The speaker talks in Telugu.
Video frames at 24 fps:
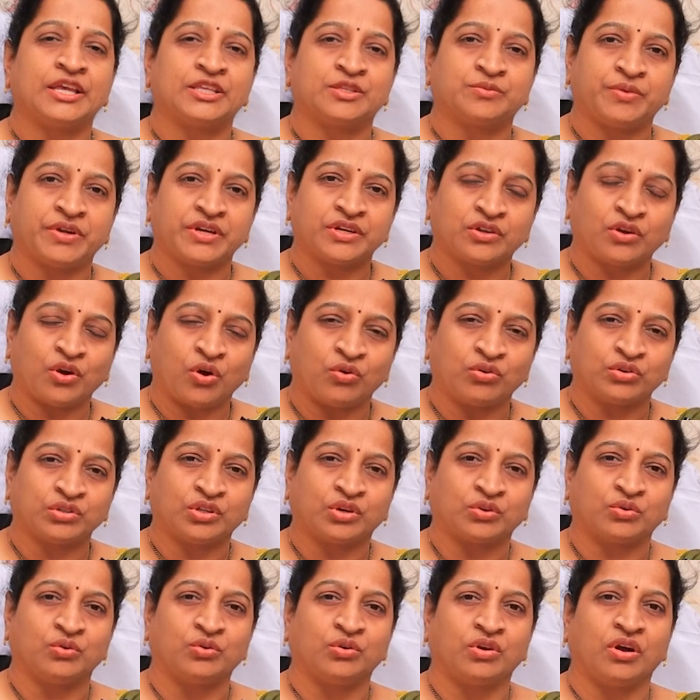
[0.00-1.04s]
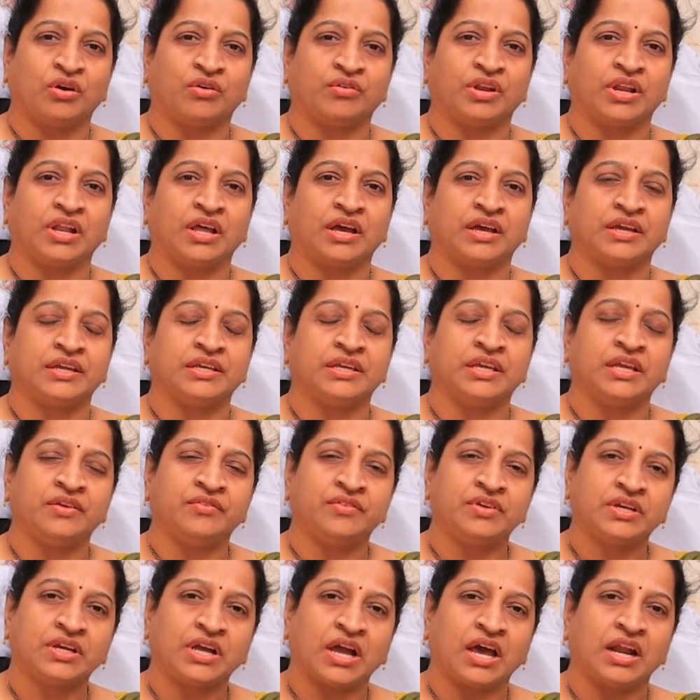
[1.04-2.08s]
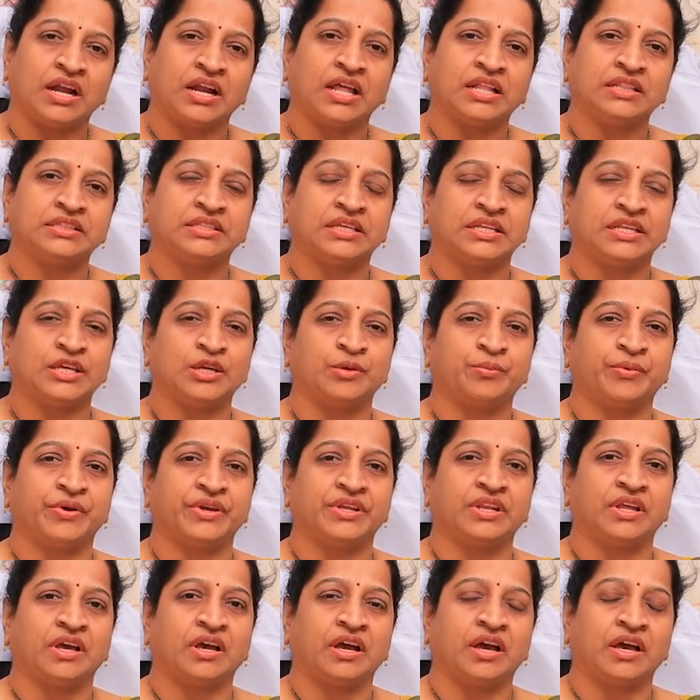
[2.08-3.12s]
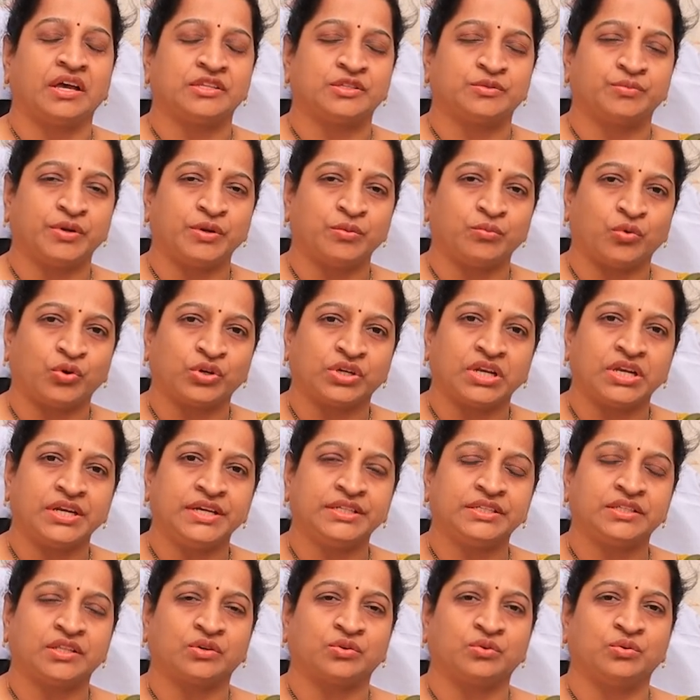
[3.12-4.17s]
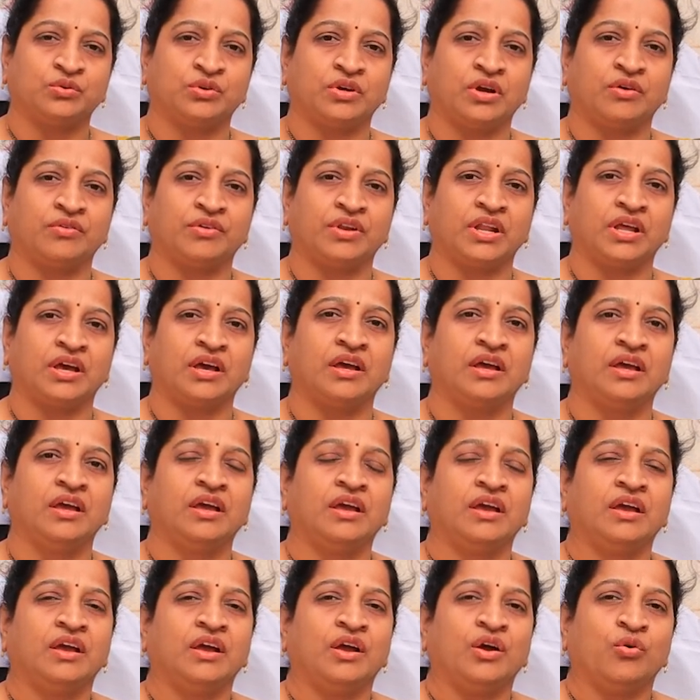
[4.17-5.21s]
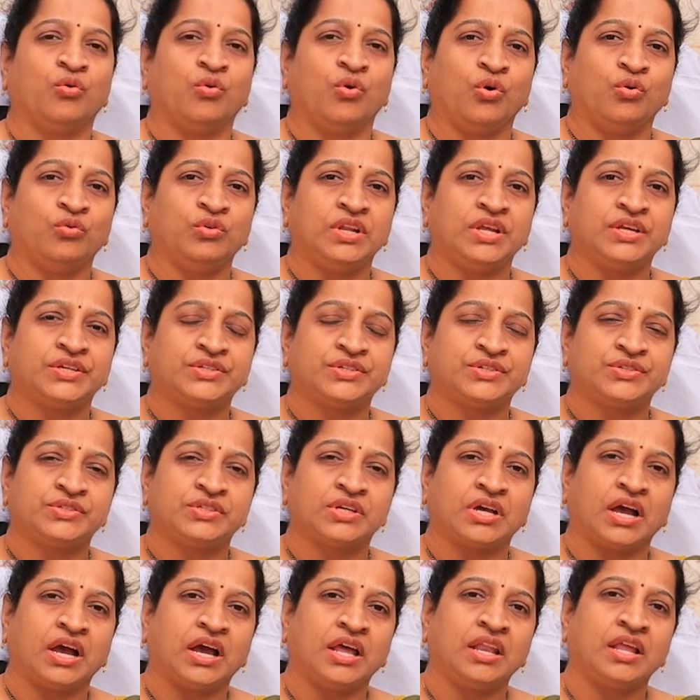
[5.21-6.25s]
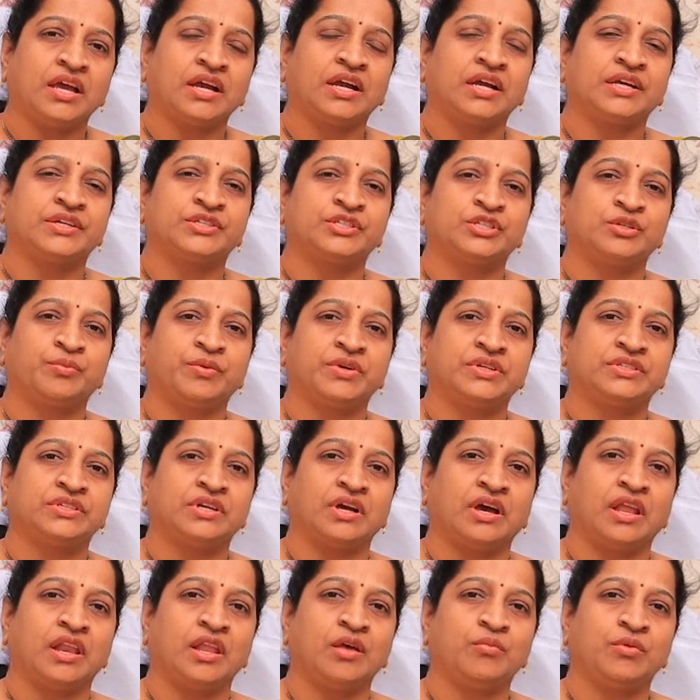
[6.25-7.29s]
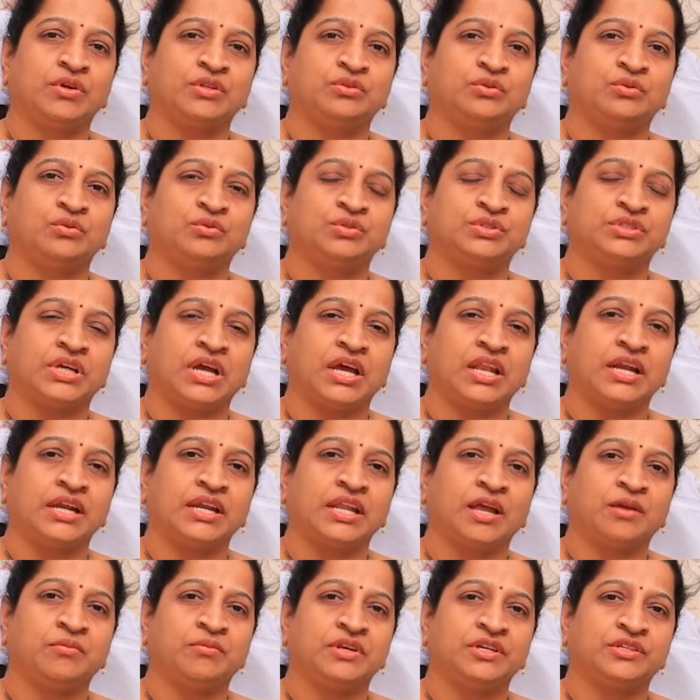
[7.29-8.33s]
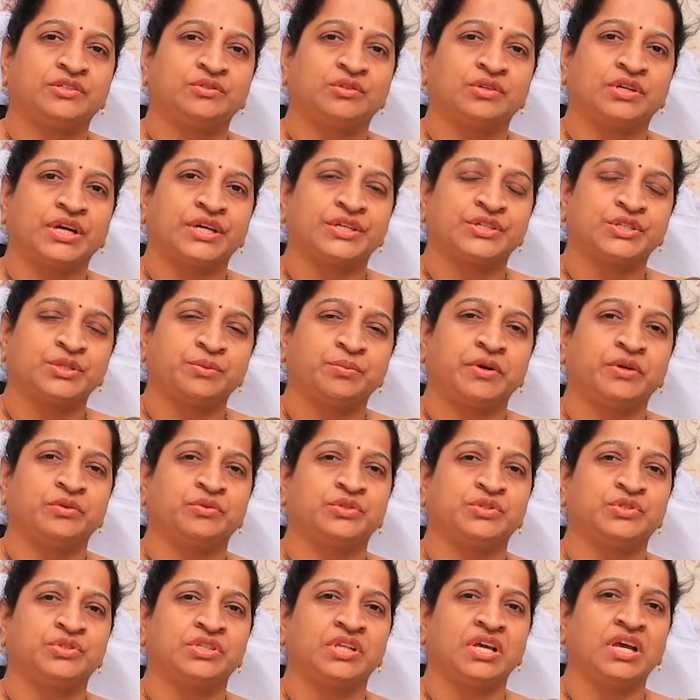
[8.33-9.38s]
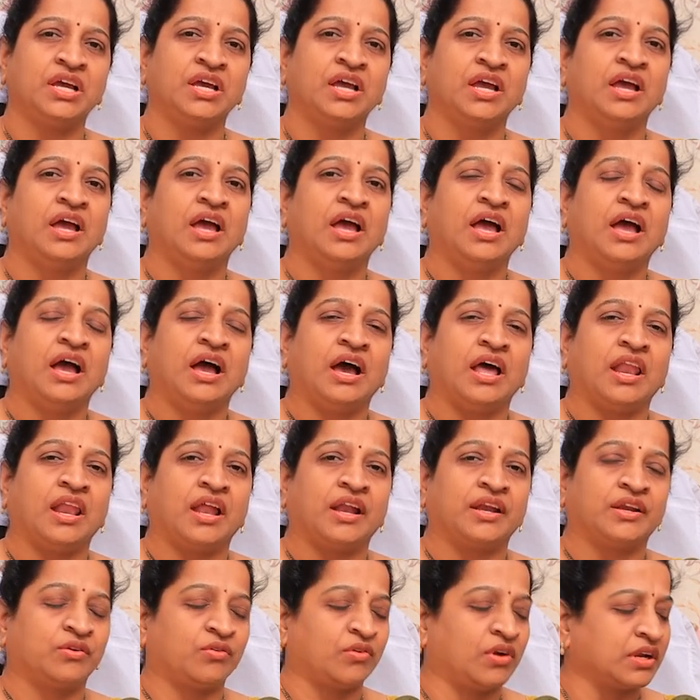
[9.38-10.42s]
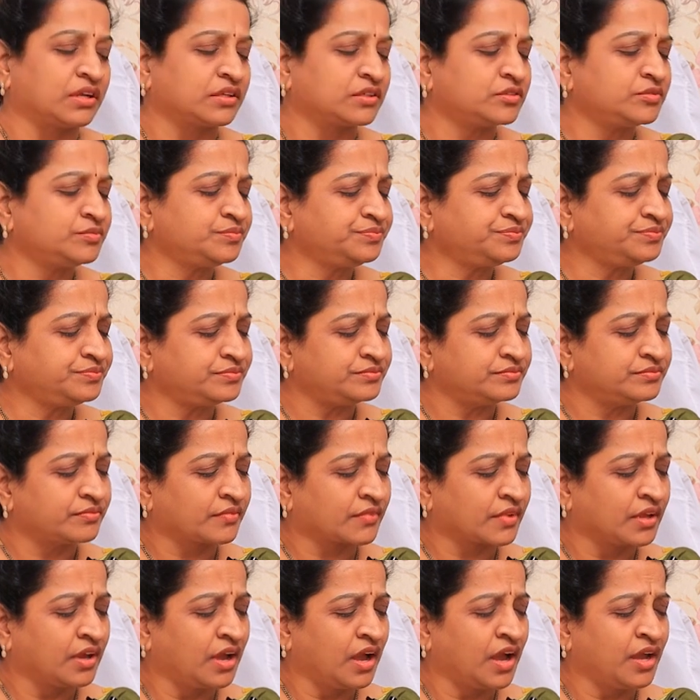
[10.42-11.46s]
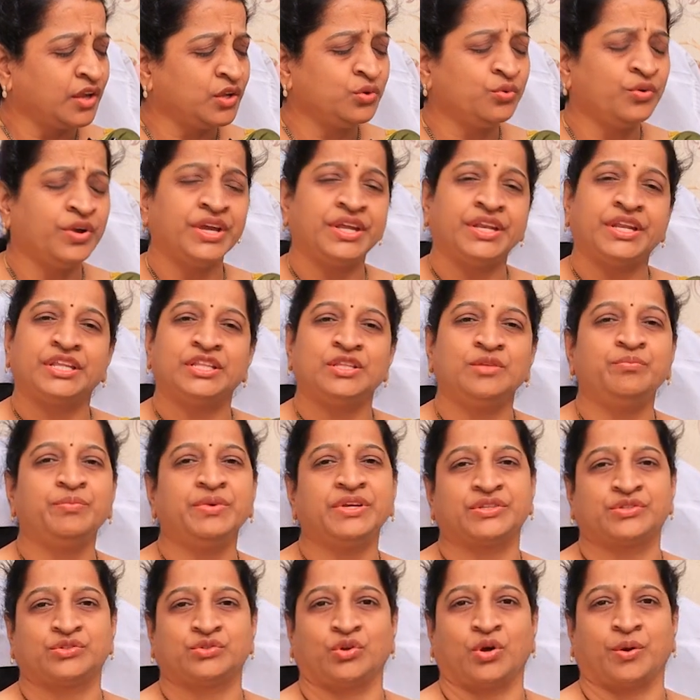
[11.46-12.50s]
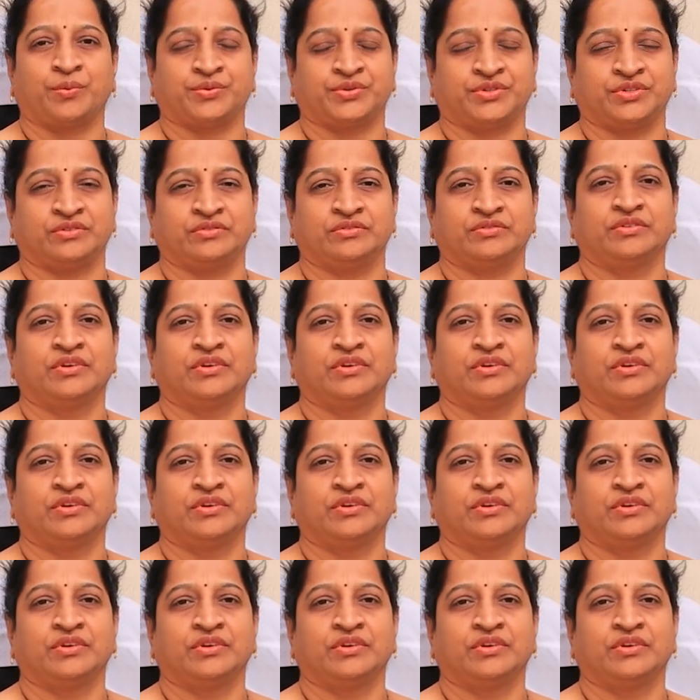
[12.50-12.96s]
హస్బెండ్ కౌంట్ తక్కువగా ఉన్నా ఏమీ కారణాలు తెలిగిపోయినా హస్బెండ్ మొటిలిటీ తక్కువగా ఉన్నా ఓవులేషన్ చాలా కష్టపడి చాలా మందులు చాలా ట్యాబ్లెట్స్ కష్టపడి వచ్చినా అలాంటి వర్క్ ఐయుఐ అనేది బెస్ట్ ఆప్షన్